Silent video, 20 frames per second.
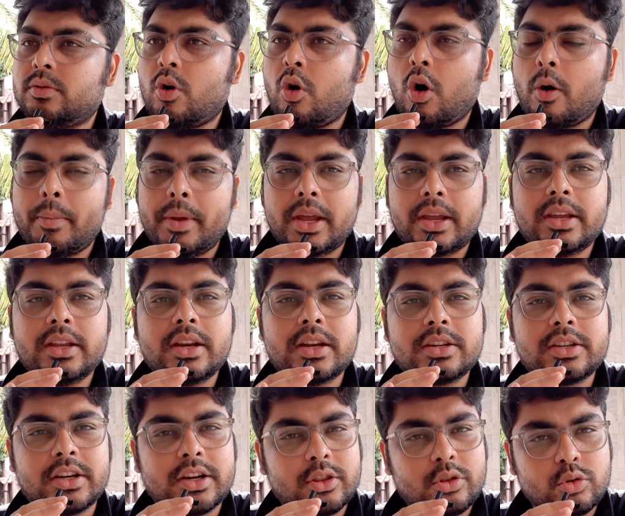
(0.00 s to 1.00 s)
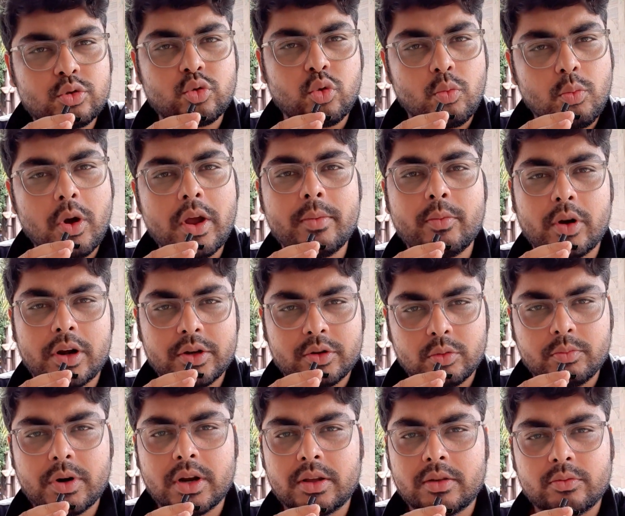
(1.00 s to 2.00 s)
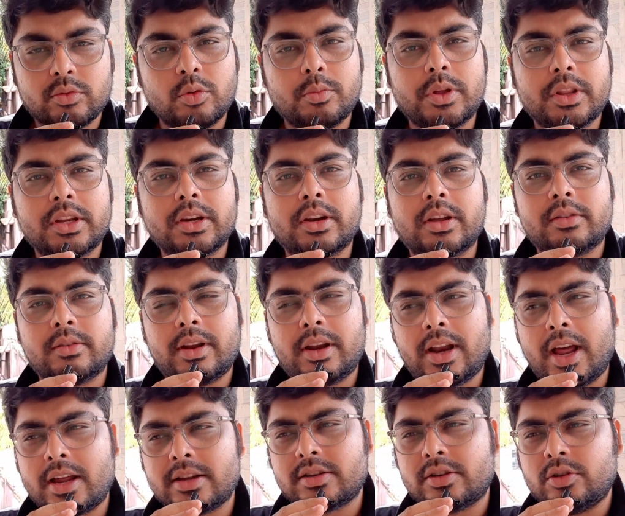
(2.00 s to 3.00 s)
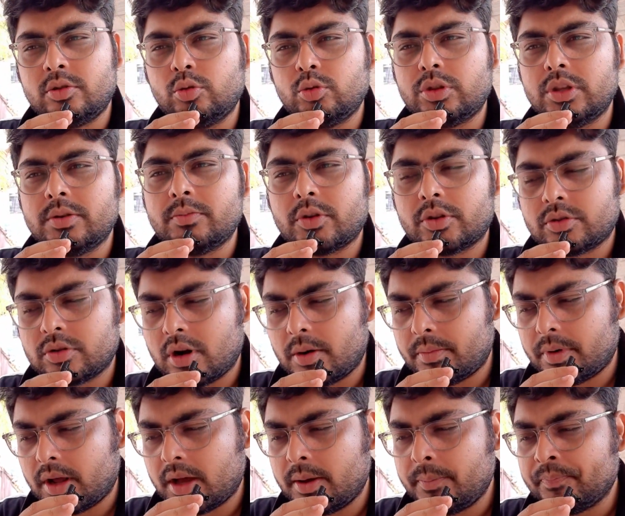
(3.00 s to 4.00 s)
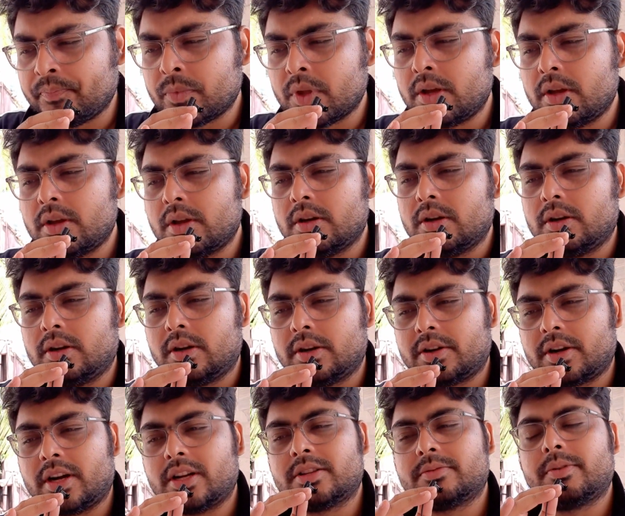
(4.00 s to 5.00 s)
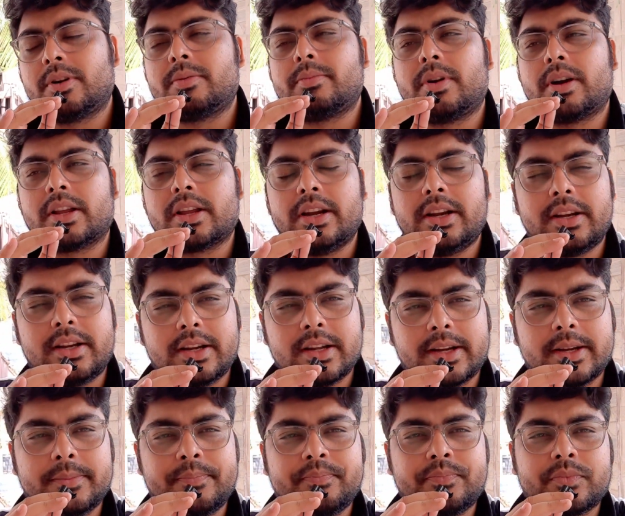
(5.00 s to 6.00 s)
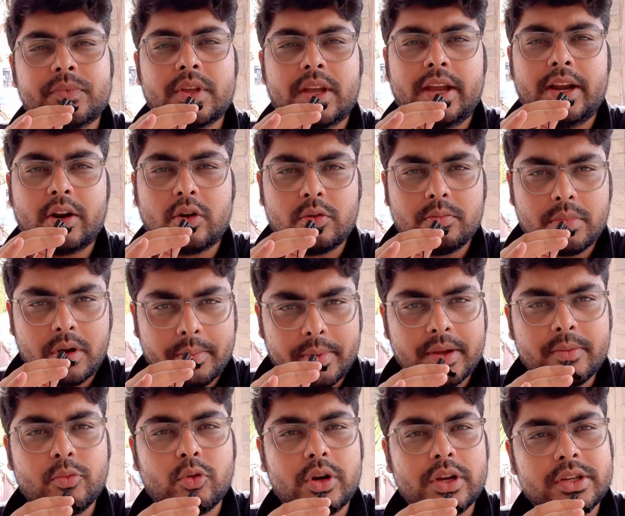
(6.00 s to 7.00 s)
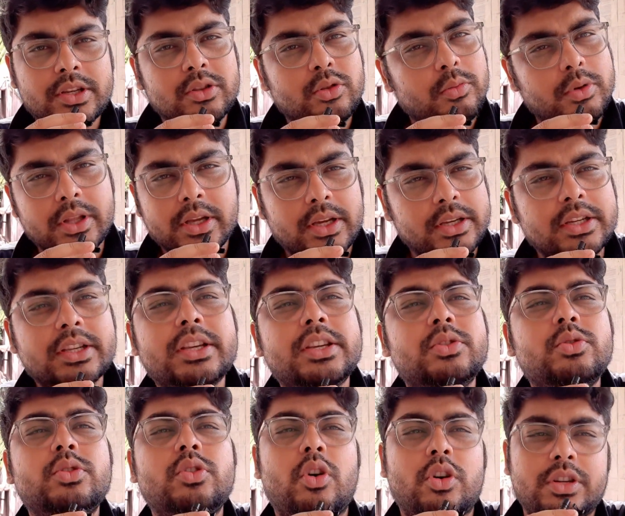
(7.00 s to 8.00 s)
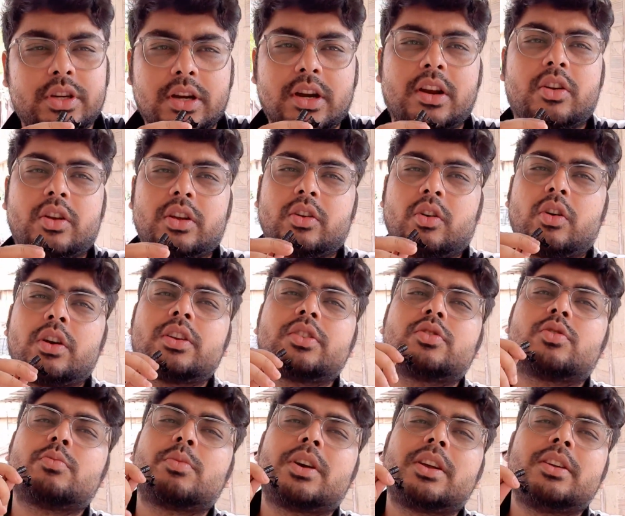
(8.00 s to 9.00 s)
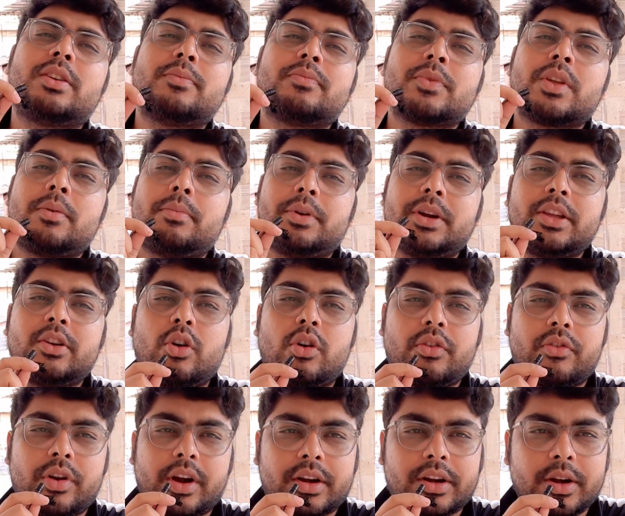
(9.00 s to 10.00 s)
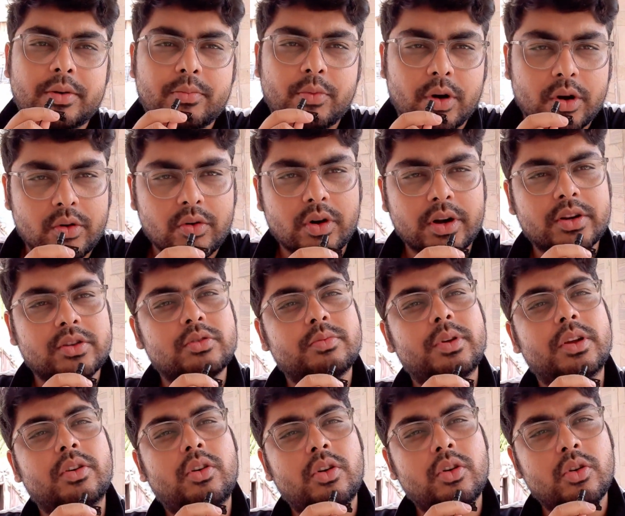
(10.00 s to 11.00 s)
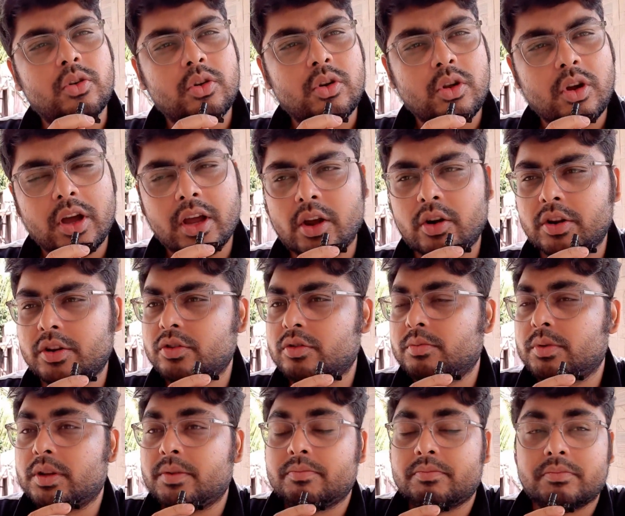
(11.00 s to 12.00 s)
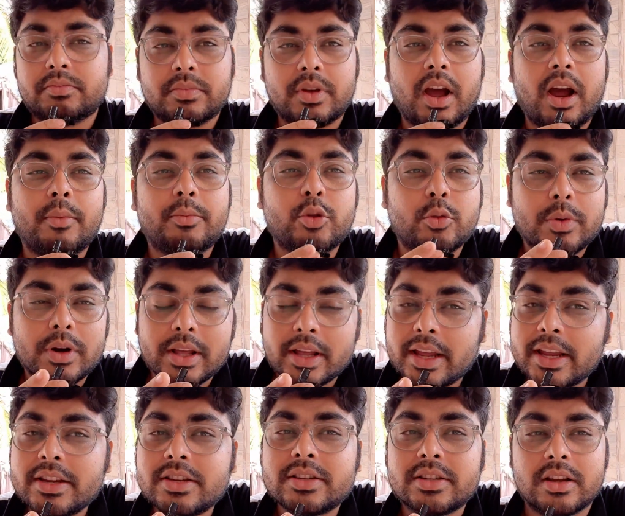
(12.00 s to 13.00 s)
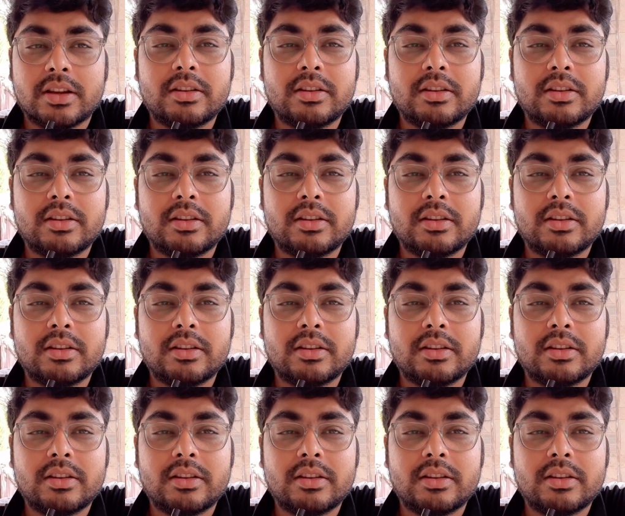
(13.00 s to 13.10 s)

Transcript: হবে কি না সেটা তো সময় বলে তোমরা তোমাদের লাস্ট দু তিন বছর আমরা ট্রান্সফার মার্কেটটা এরকমভাবেই বলেছি তোমাদের কাছে কিছুই অজানা নয় অনেক সময় প্রি কন্ট্রাক্টের পরেও অনেক সময় গণ্ডগোল হয় অনেক সময় তোমরা এই